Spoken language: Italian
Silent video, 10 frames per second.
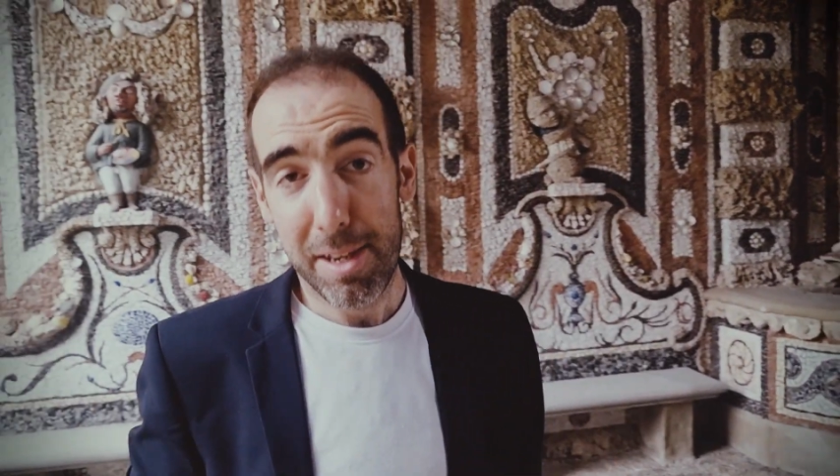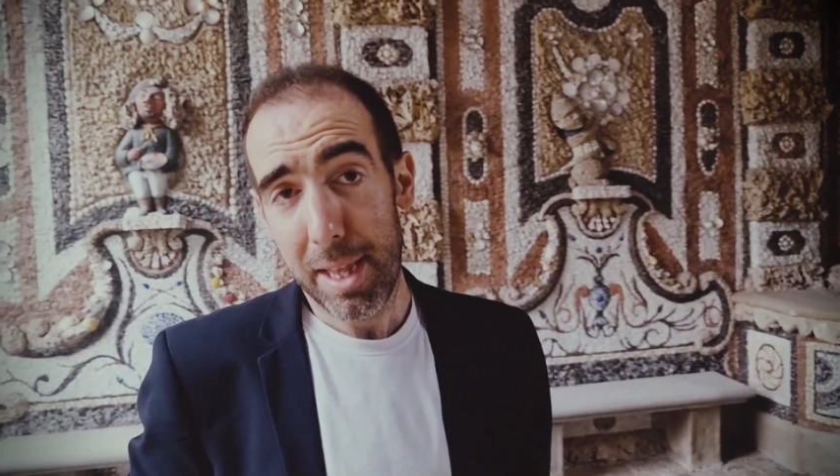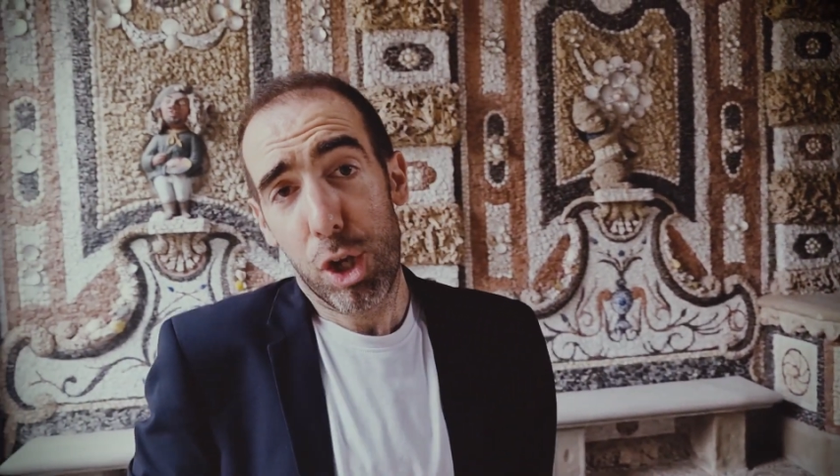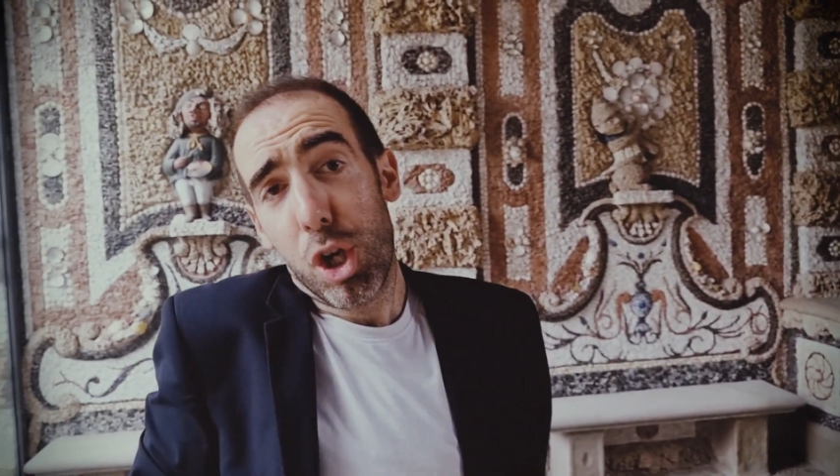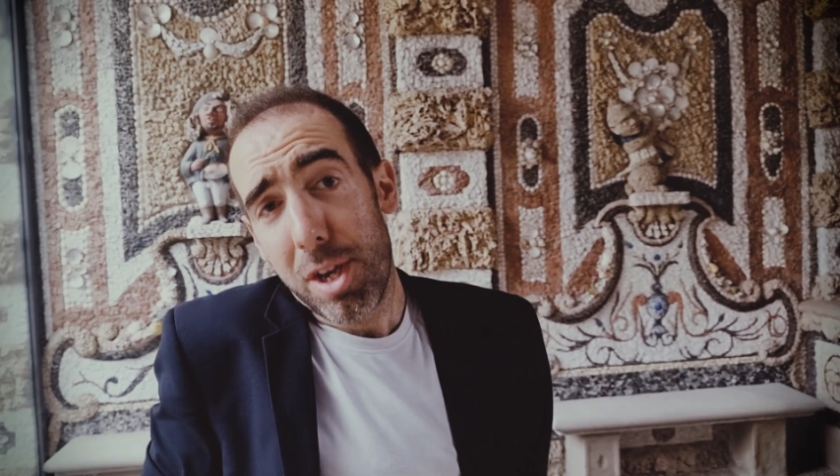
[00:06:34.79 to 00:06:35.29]
dei
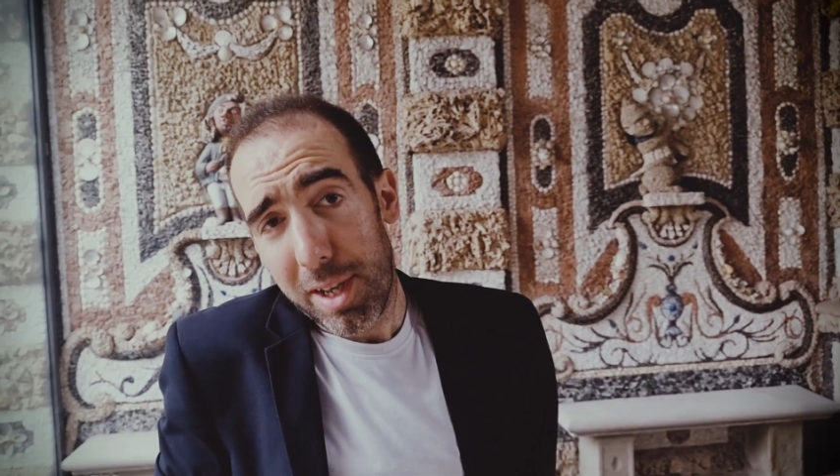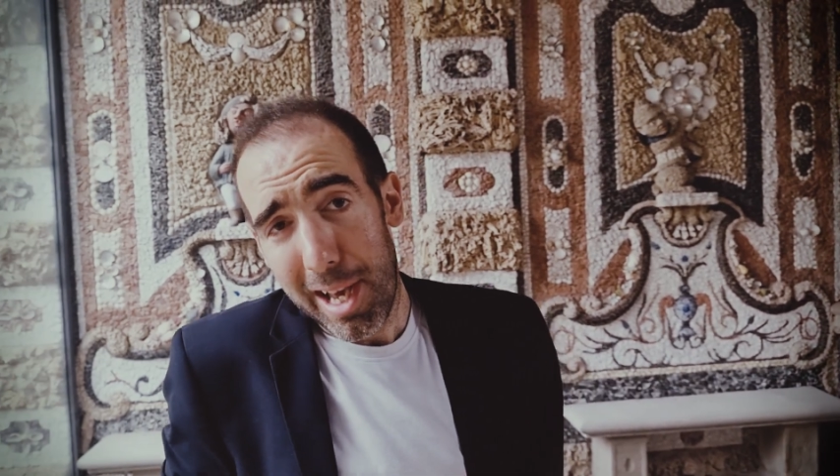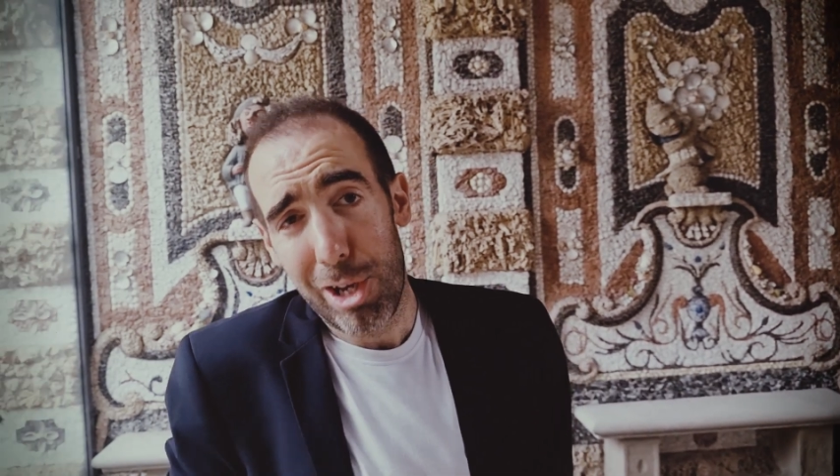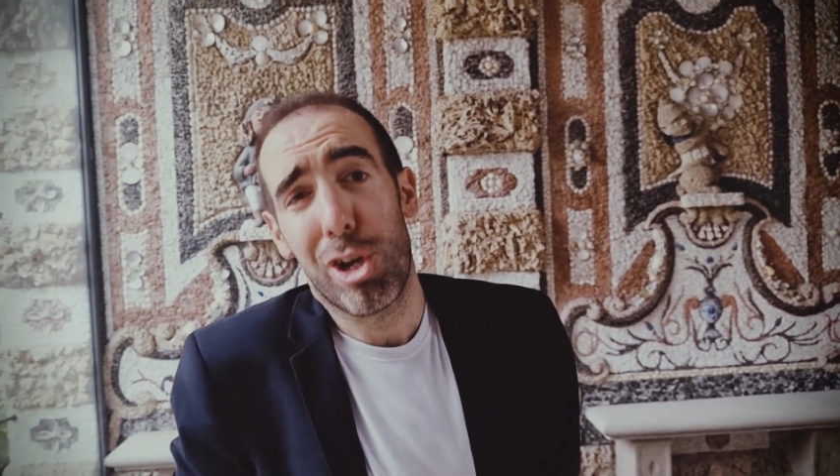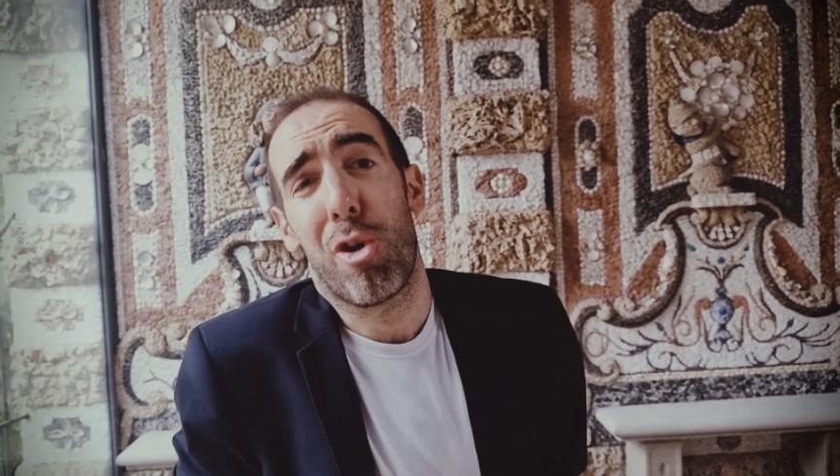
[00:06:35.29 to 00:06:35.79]
circhi
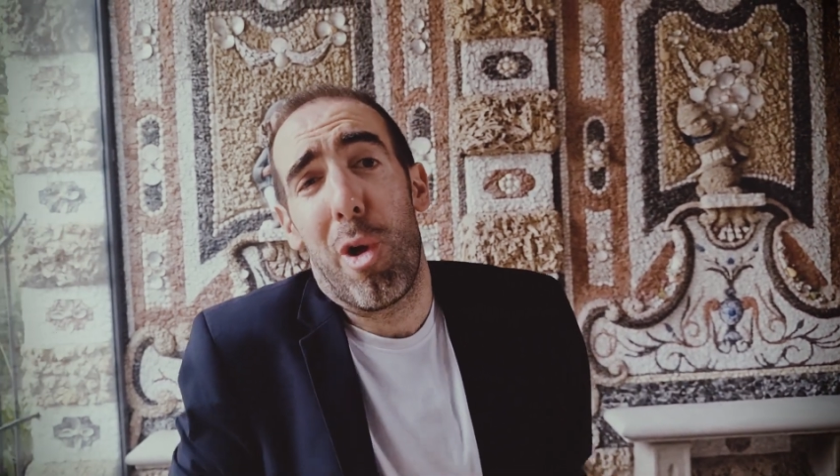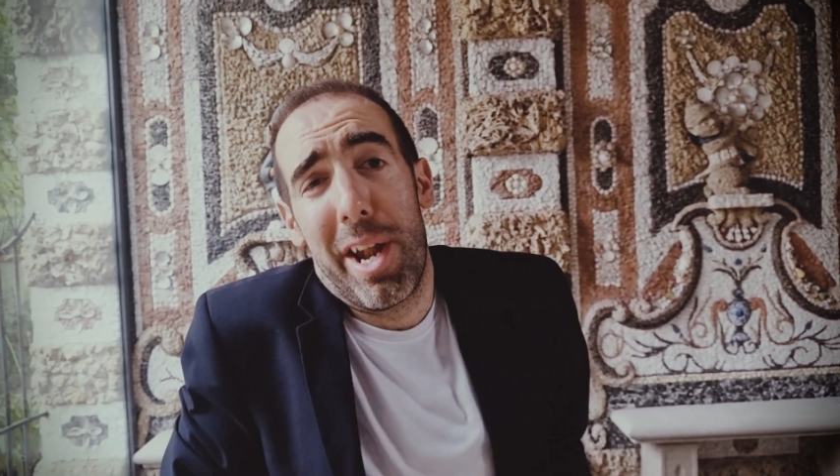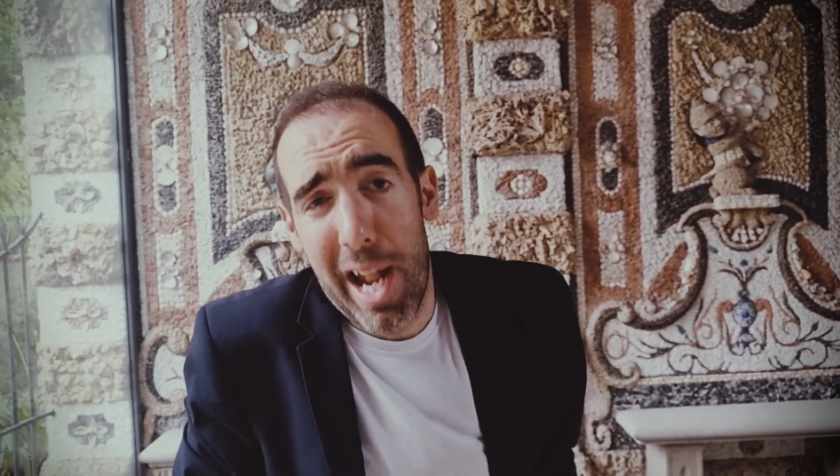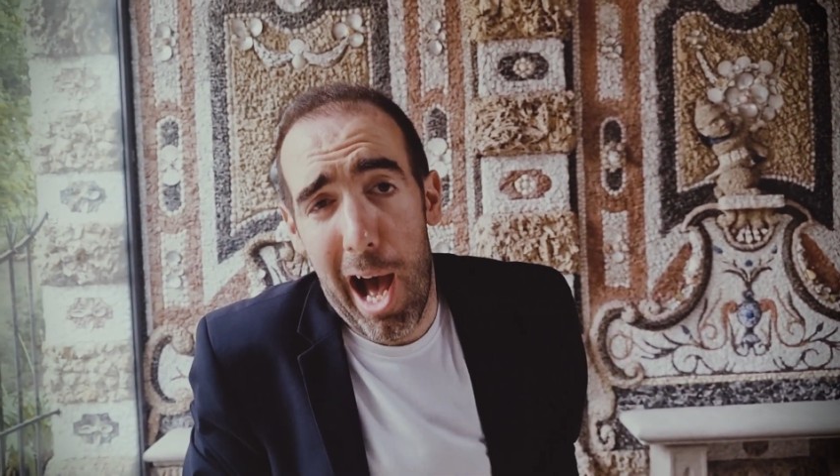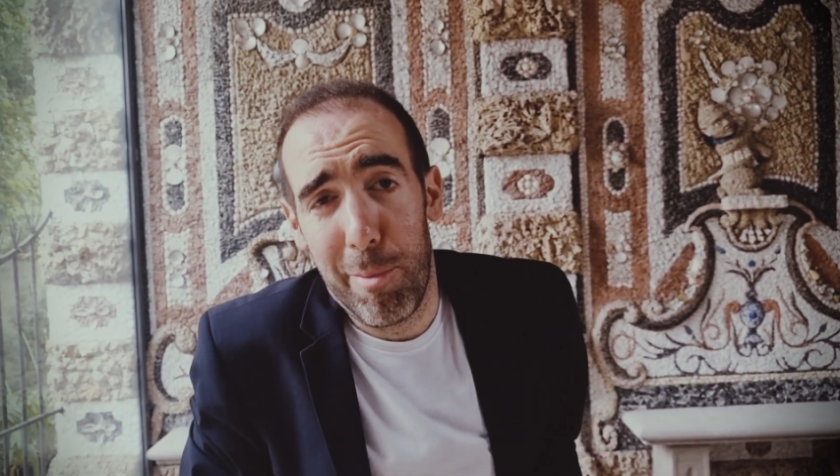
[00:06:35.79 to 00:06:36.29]
che c'erano a
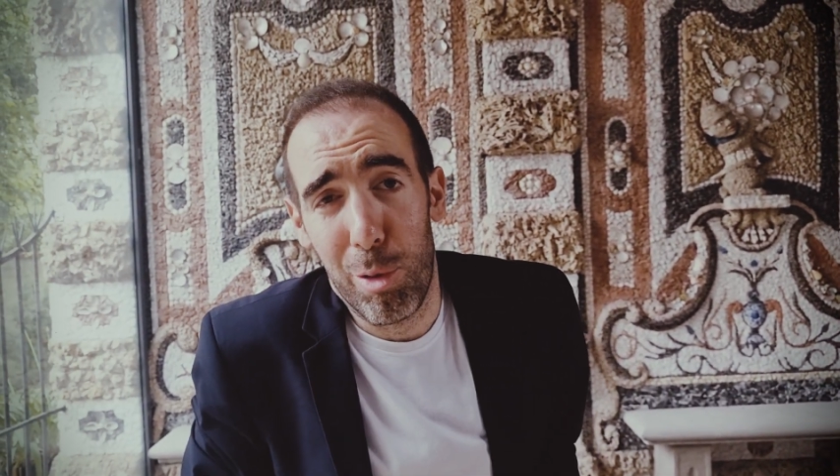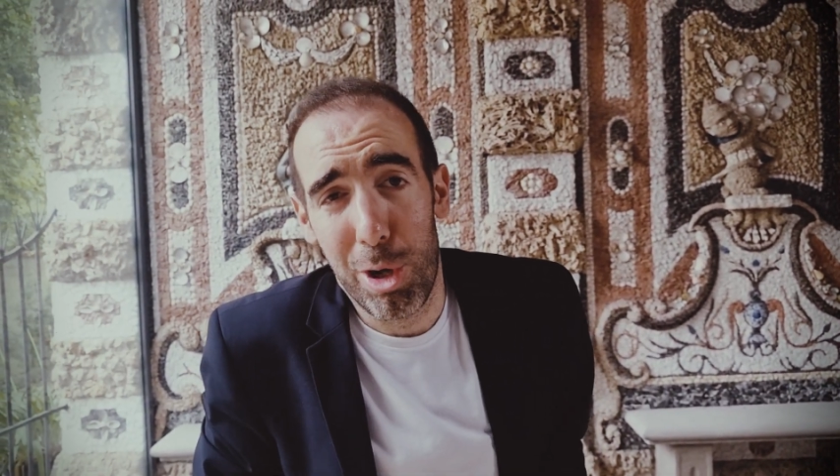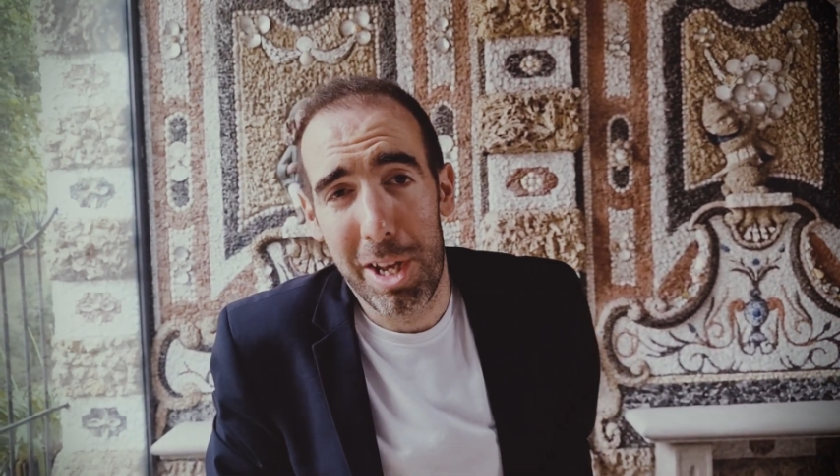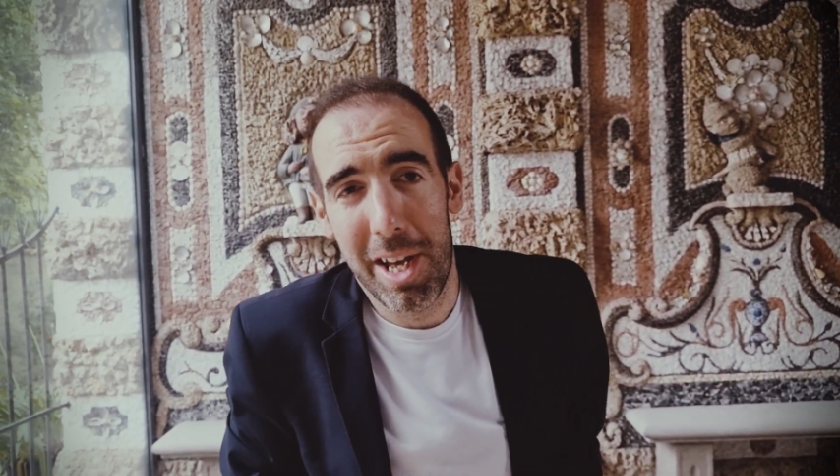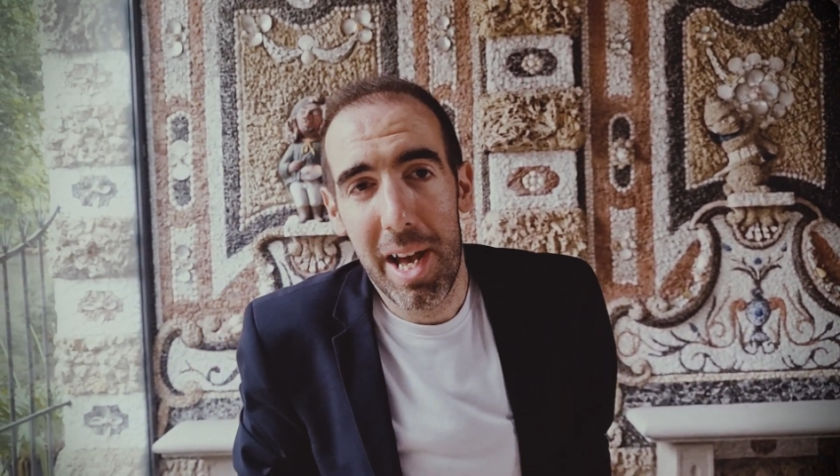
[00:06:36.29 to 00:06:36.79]

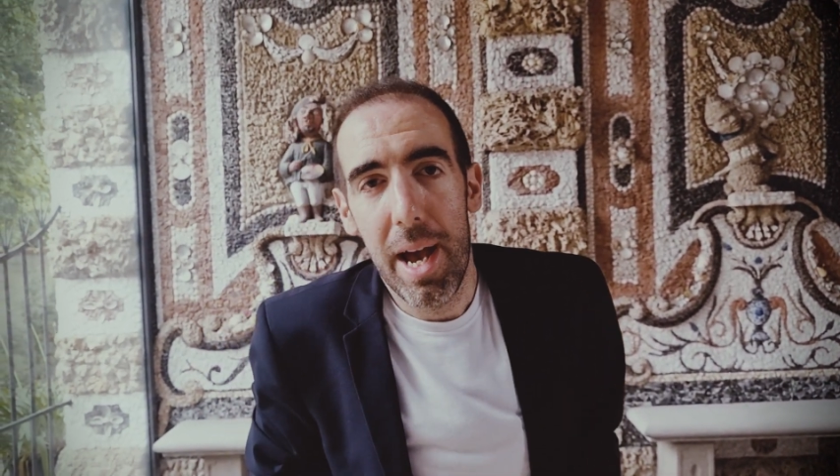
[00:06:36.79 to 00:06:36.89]
Napoli.